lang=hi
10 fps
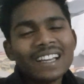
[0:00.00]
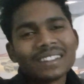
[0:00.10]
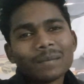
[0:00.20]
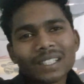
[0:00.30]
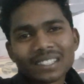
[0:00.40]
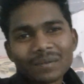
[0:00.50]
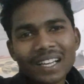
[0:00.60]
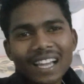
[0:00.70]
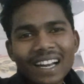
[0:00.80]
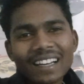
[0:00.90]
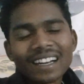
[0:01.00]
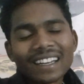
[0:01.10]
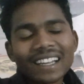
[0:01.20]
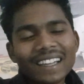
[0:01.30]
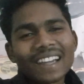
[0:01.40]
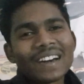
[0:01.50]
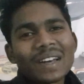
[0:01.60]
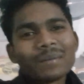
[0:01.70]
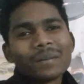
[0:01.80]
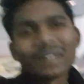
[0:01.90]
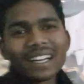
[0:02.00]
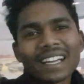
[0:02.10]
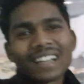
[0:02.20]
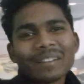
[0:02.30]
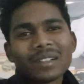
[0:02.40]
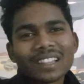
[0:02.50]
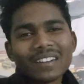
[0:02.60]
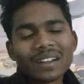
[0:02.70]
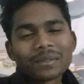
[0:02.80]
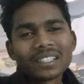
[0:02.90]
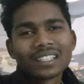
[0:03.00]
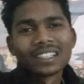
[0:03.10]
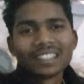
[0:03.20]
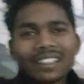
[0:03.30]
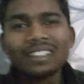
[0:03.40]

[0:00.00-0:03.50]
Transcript: तब तक अपना ख्याल रखना टेक केयर बाय बाय कल मिलता हूँ आपसे